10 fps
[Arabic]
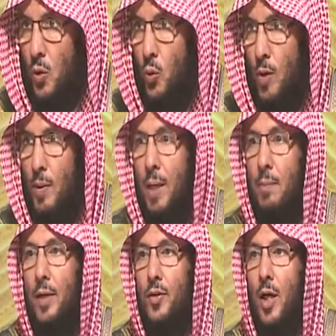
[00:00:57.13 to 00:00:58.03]

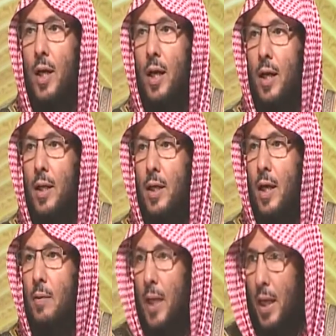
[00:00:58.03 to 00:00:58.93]
ومهما طال
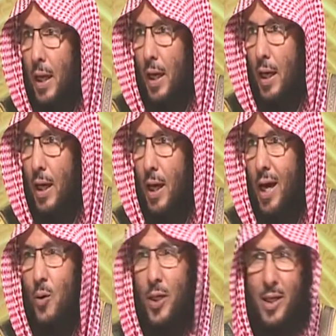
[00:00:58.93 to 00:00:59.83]
عليك البلاء
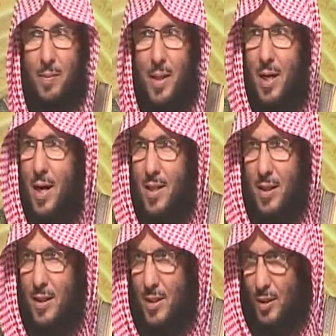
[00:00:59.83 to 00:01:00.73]
أو الحرمان
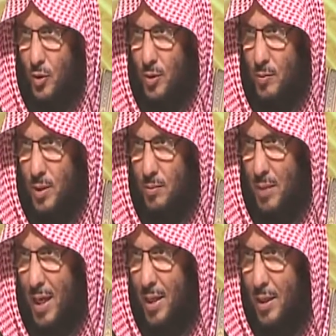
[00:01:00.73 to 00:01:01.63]
الذي تجده من
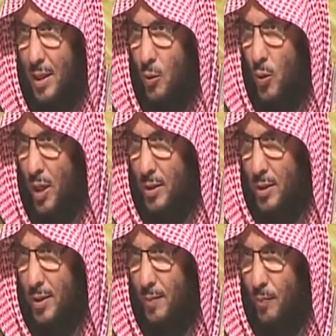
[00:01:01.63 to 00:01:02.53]
مال أو
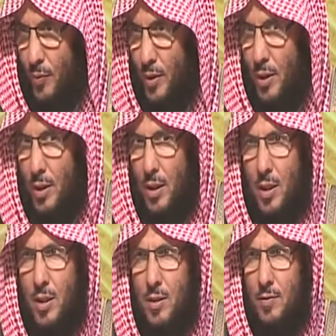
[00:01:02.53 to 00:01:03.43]
ولد
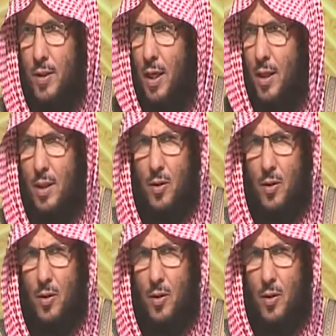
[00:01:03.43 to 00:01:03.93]
فقد